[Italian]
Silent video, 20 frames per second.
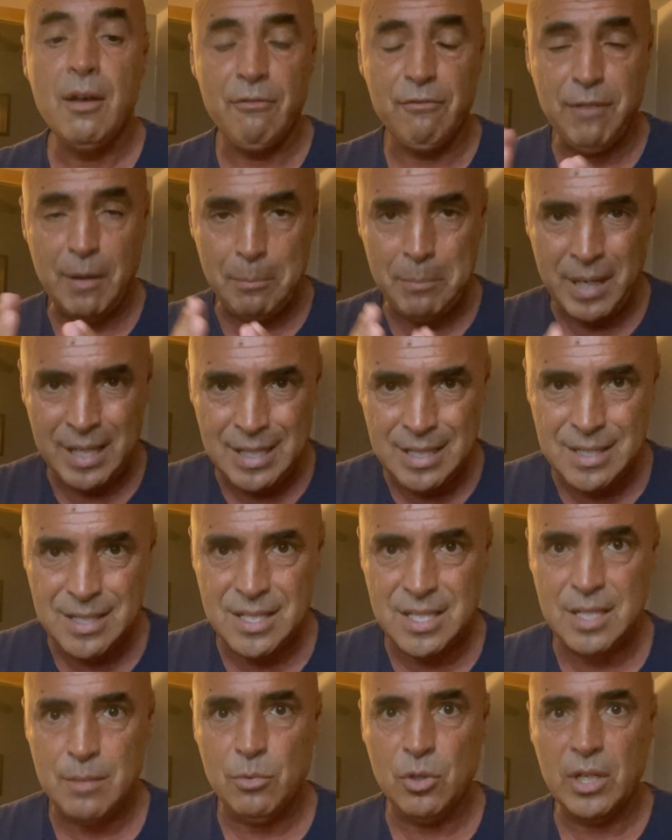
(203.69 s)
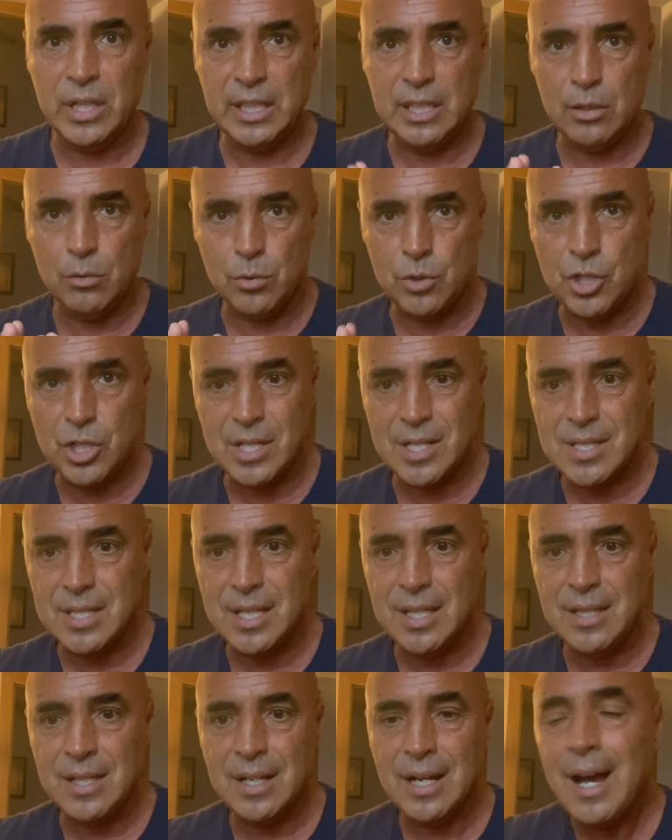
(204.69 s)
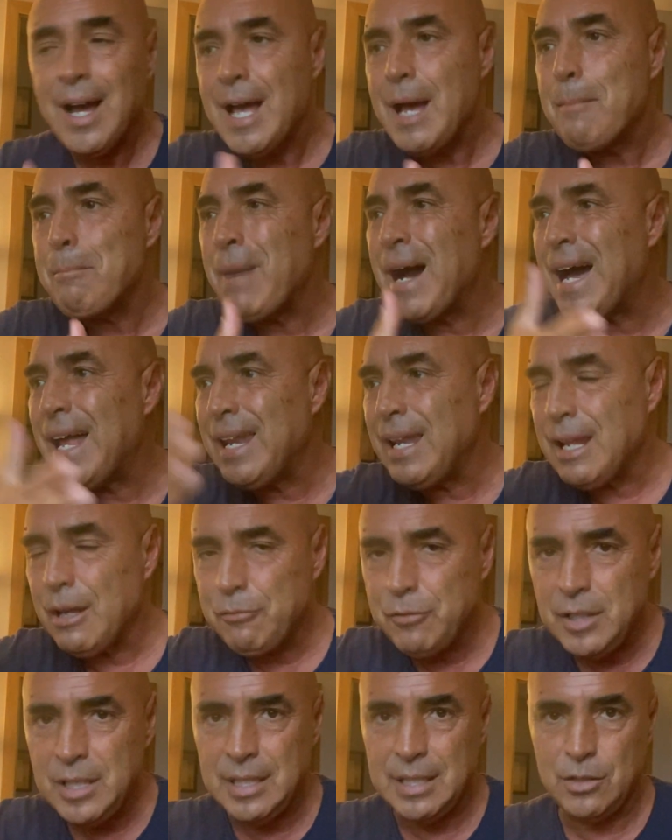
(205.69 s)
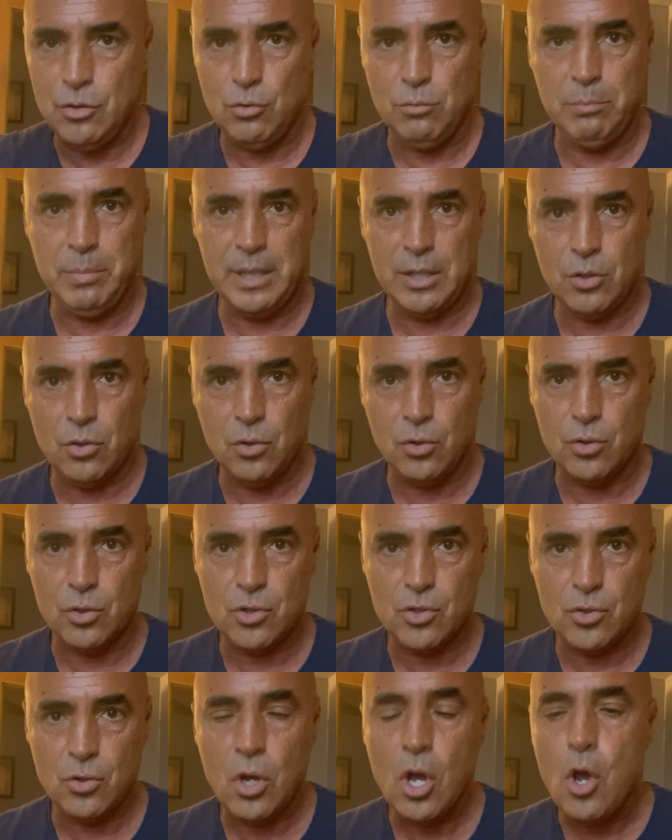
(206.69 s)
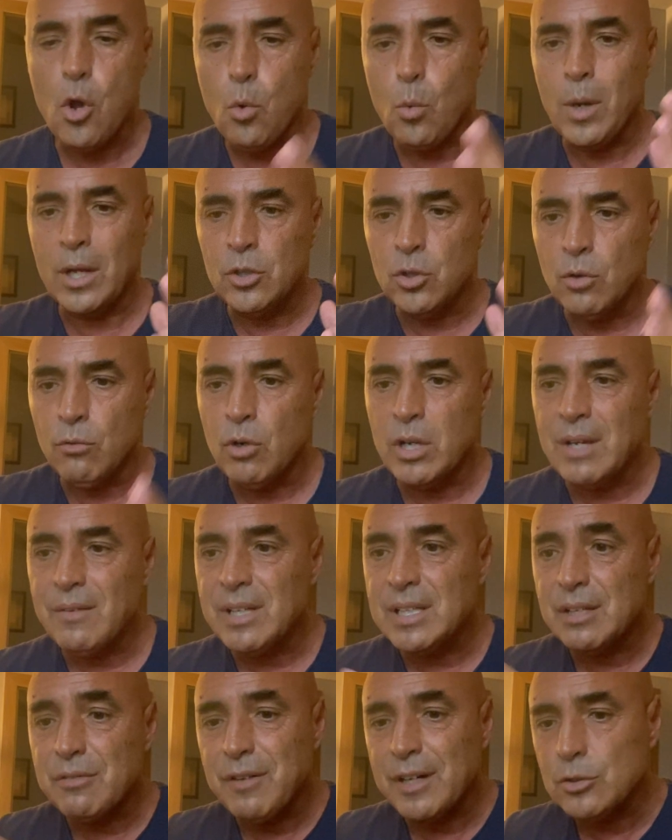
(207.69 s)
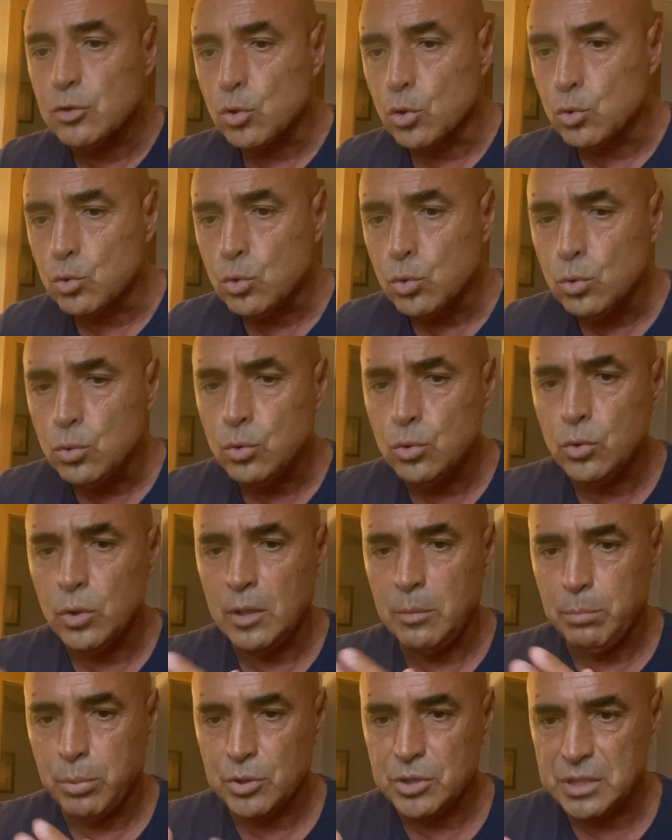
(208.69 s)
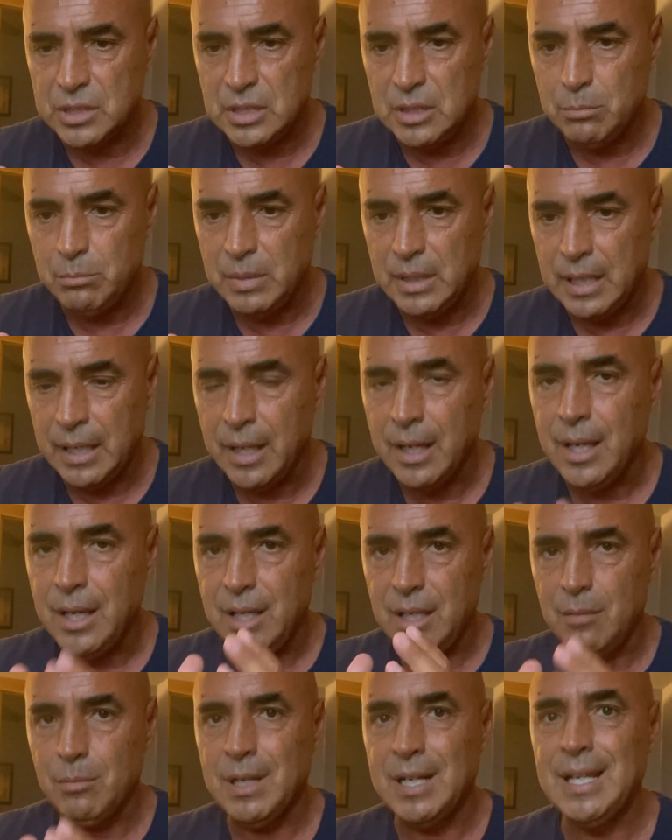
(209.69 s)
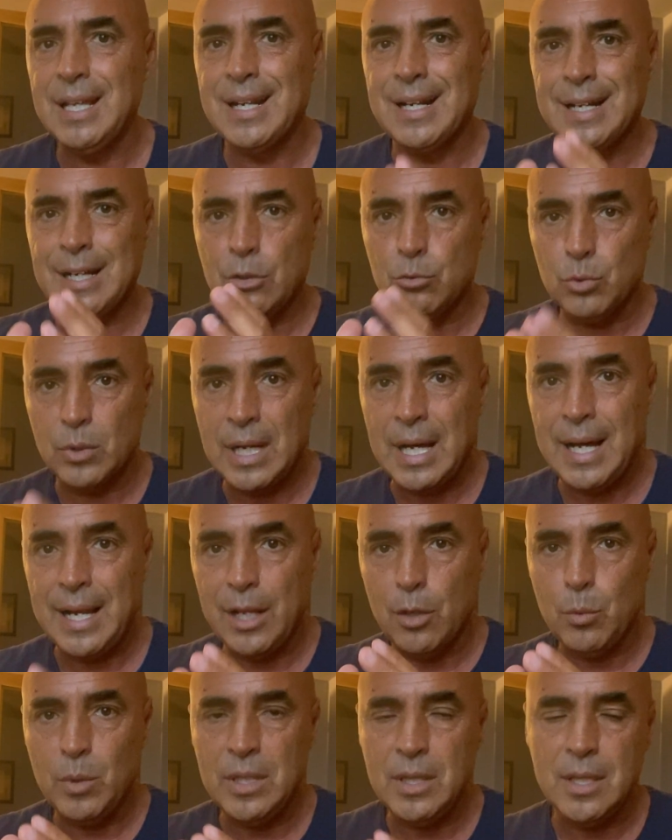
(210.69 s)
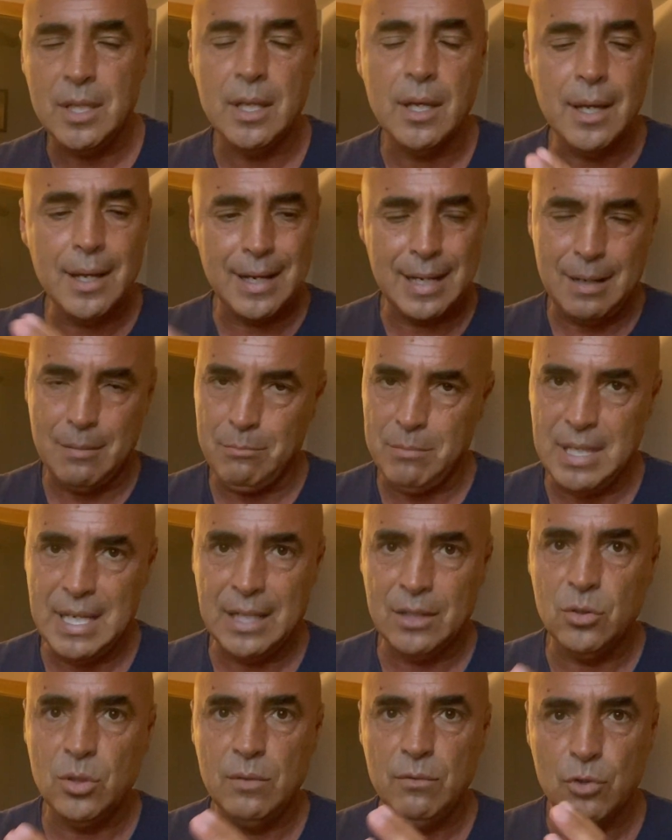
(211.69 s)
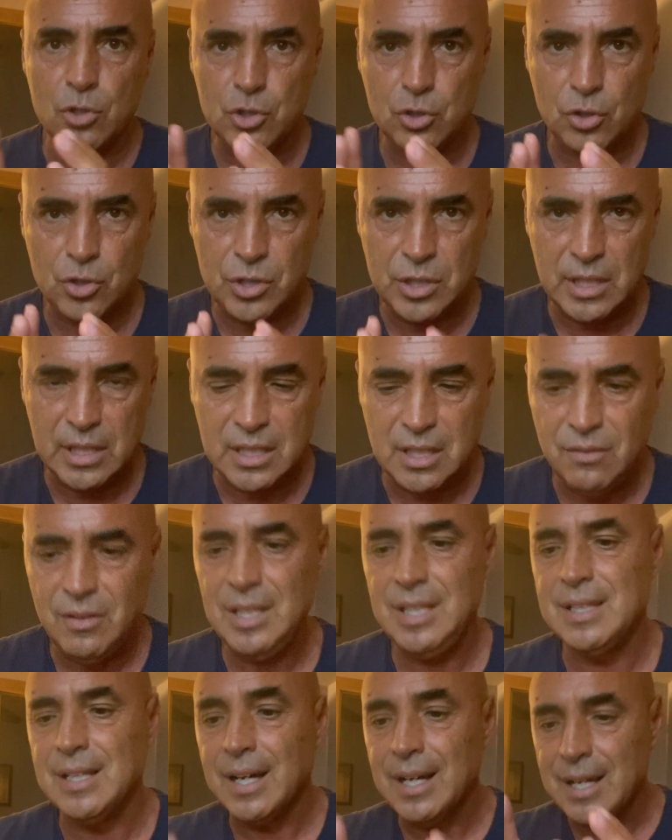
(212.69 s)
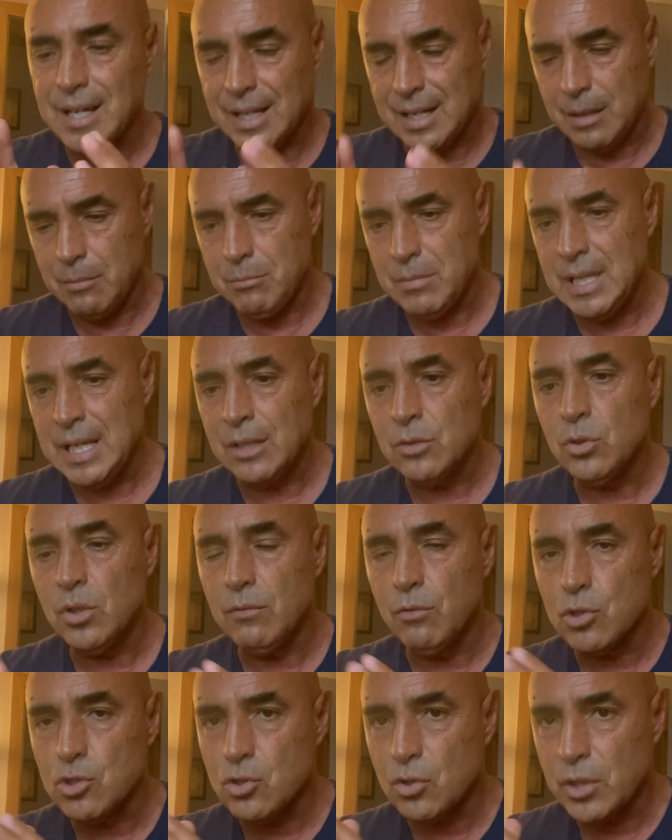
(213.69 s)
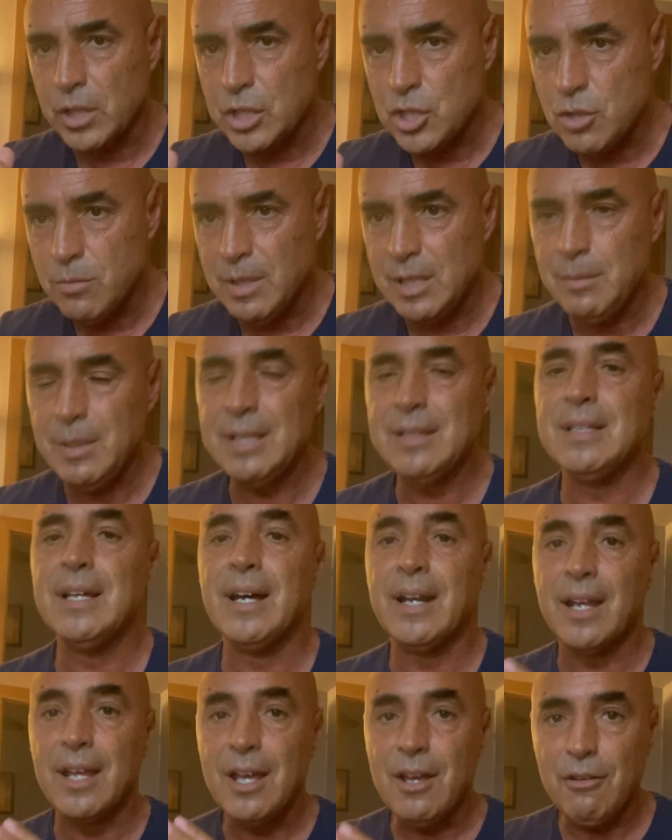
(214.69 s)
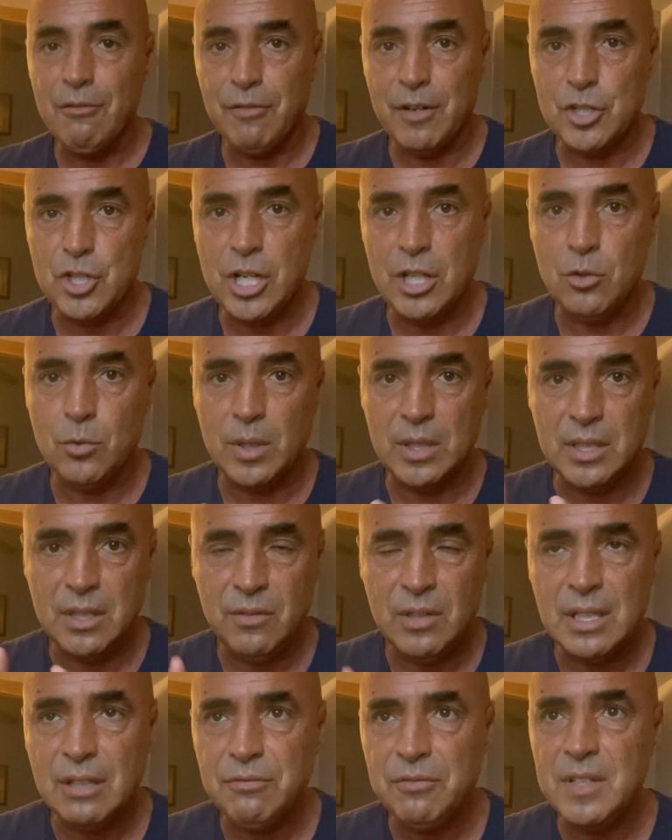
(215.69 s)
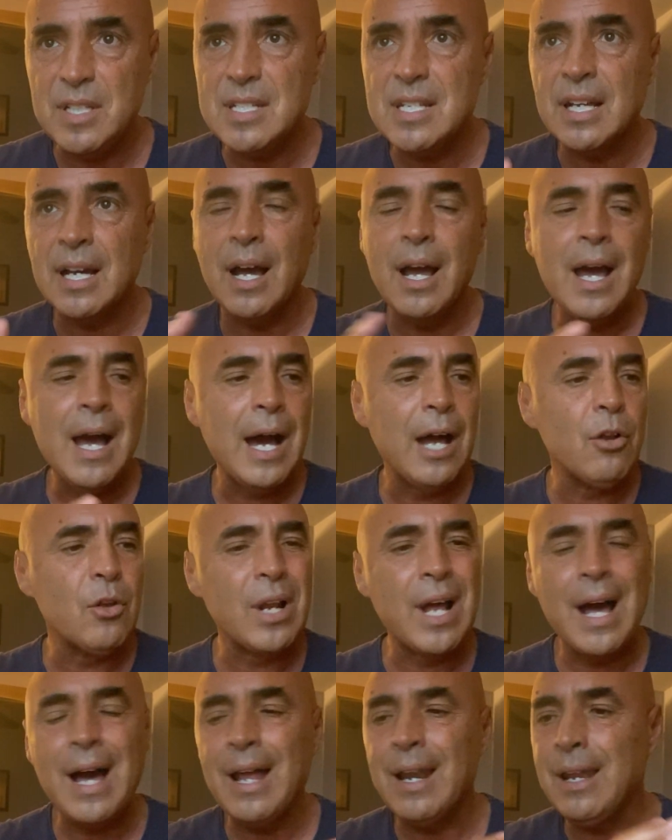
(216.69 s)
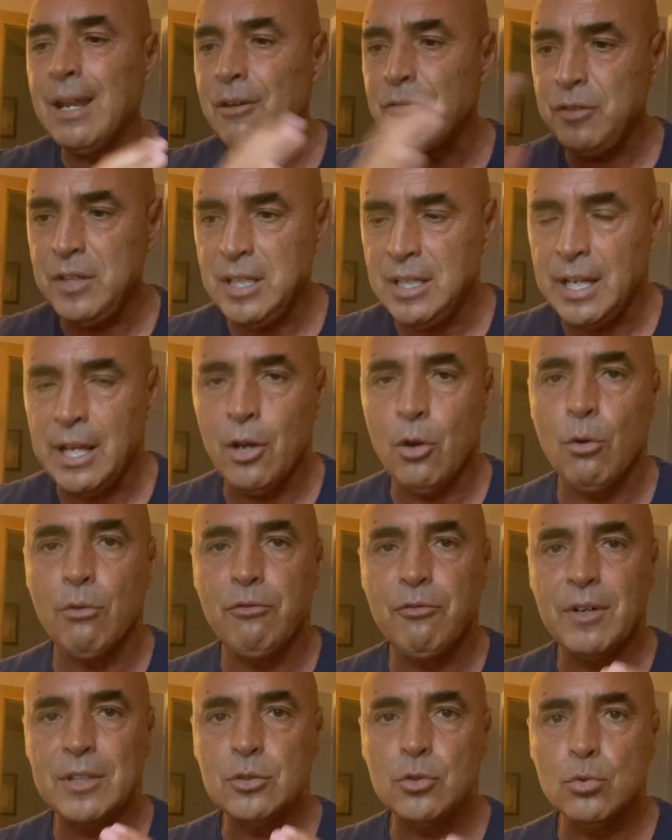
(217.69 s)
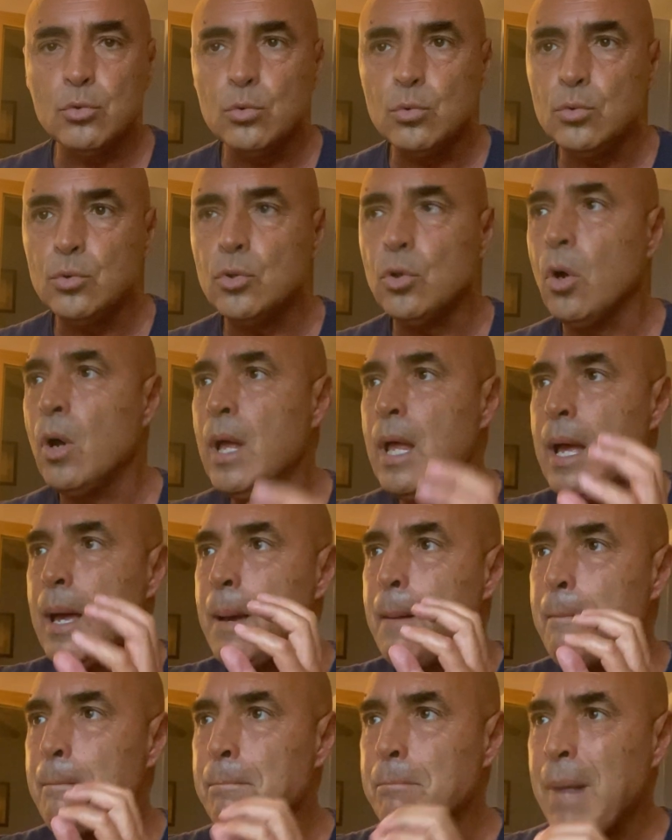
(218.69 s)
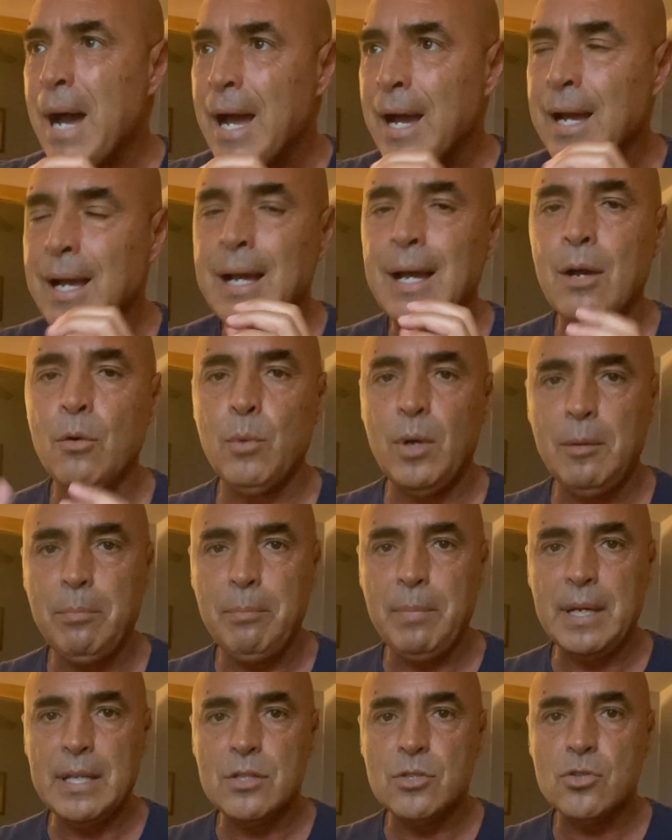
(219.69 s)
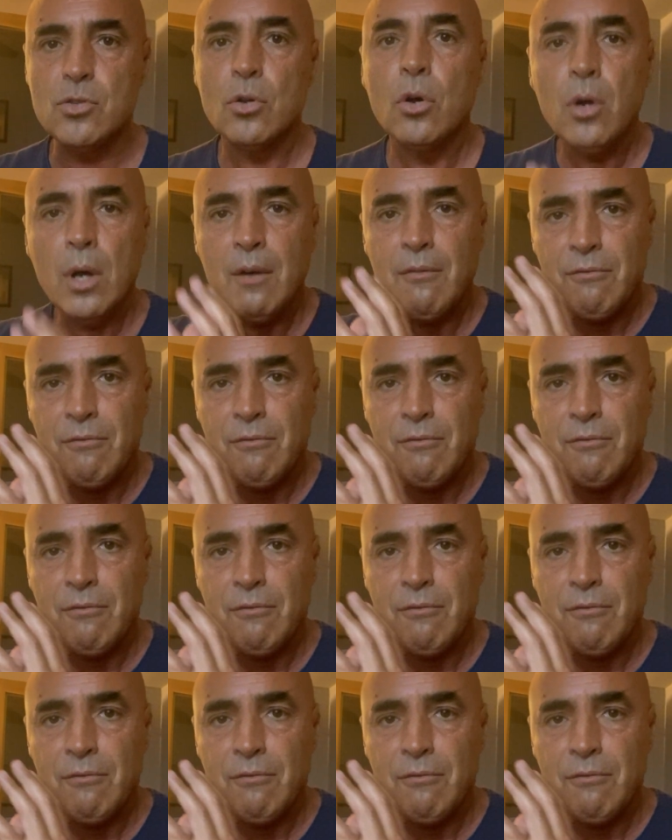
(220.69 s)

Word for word: Va benissimo la chirurgia estetica, ma alla fine di un percorso, quando voi avete fatto tutto il possibile in maniera naturale, quindi cambiando il vostro stile di vita, cambiando il vostro regime alimentare, facendo attività fisica, allora alla fine ho fatto tutto, manca quel pezzo.